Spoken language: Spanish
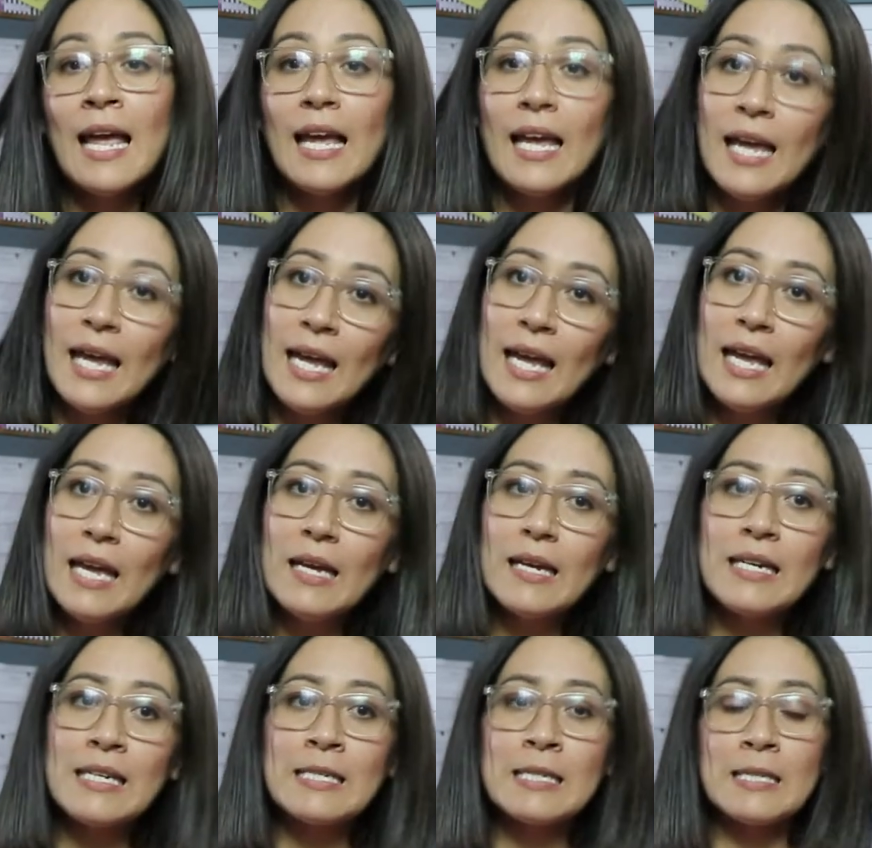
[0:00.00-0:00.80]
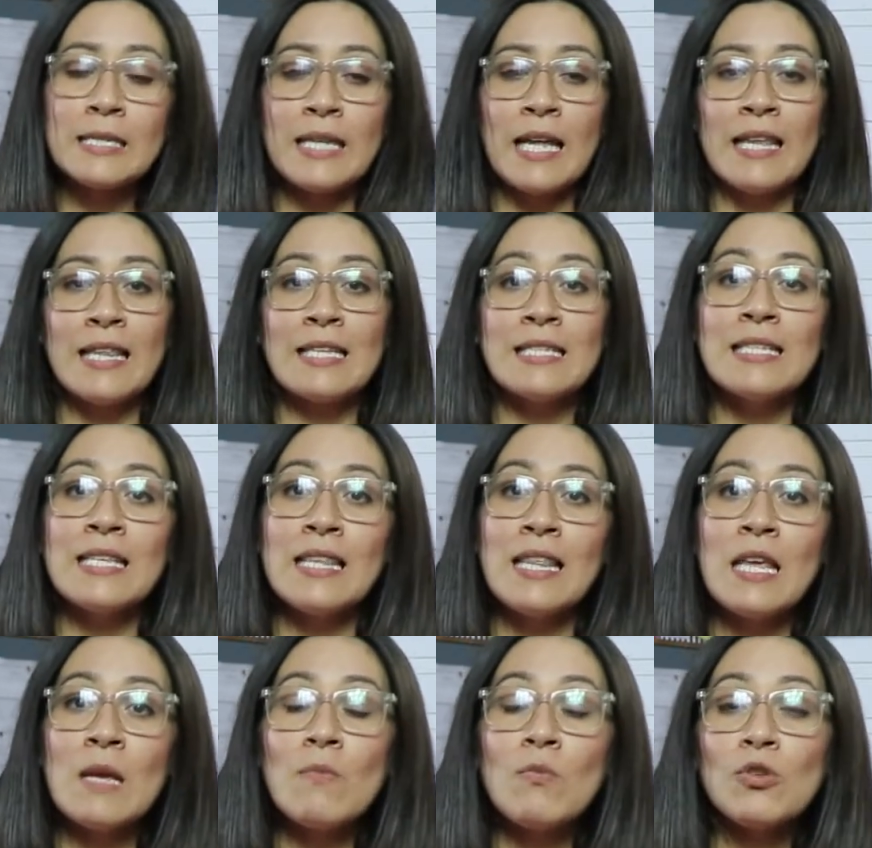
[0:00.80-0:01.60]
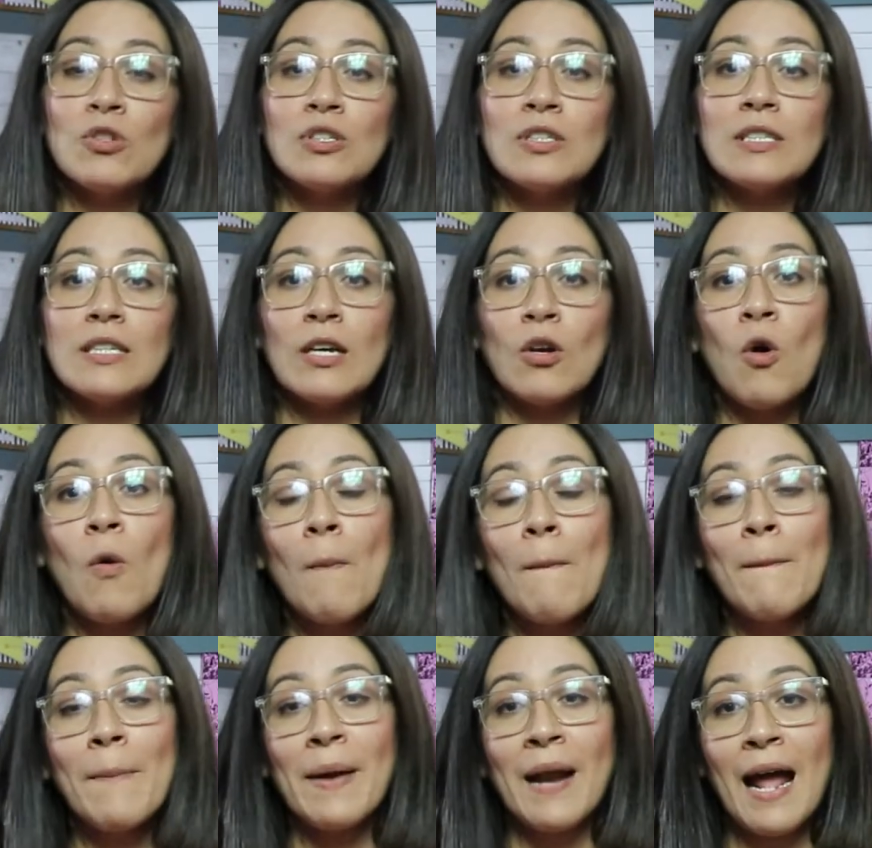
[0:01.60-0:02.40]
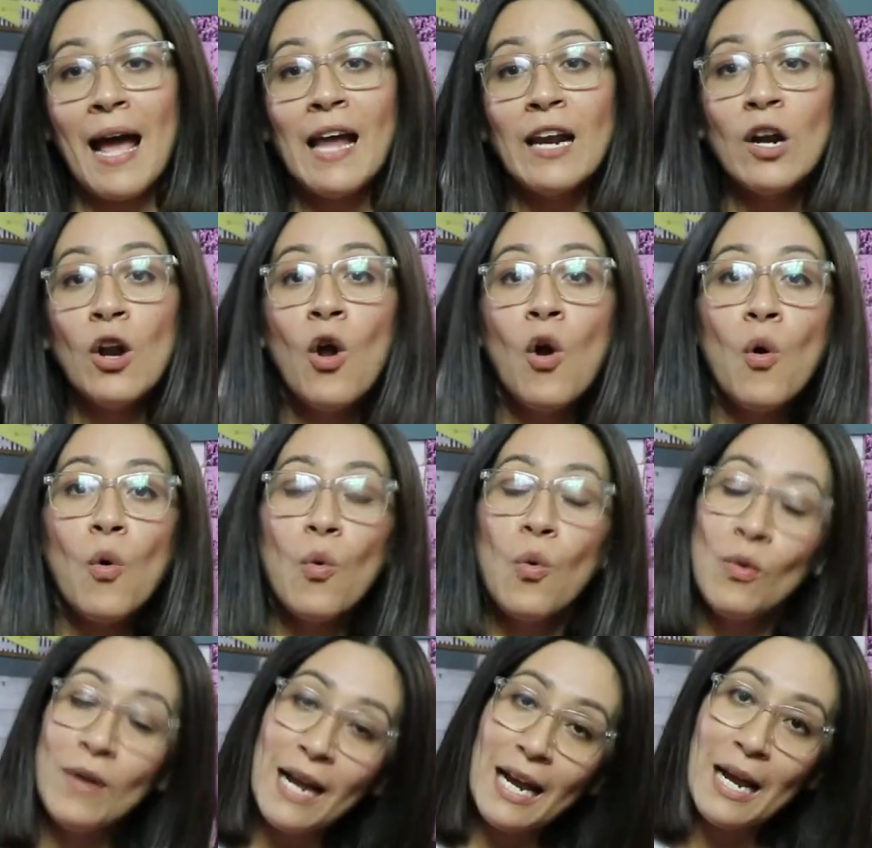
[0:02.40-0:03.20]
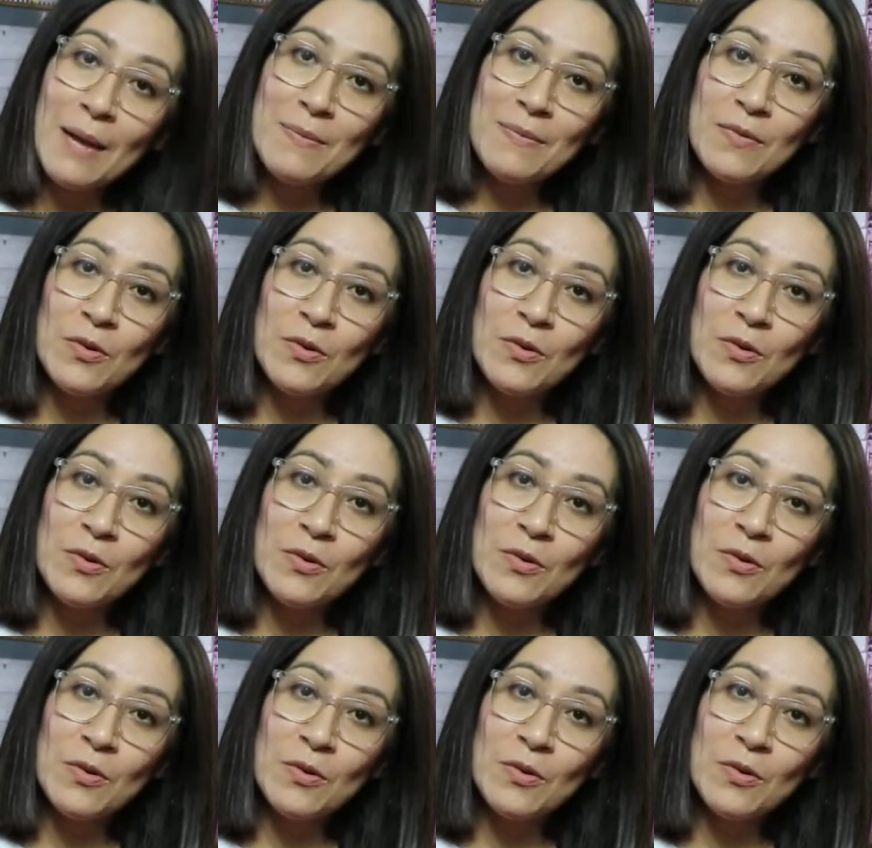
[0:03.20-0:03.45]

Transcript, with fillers: y este, decidimos comprar una,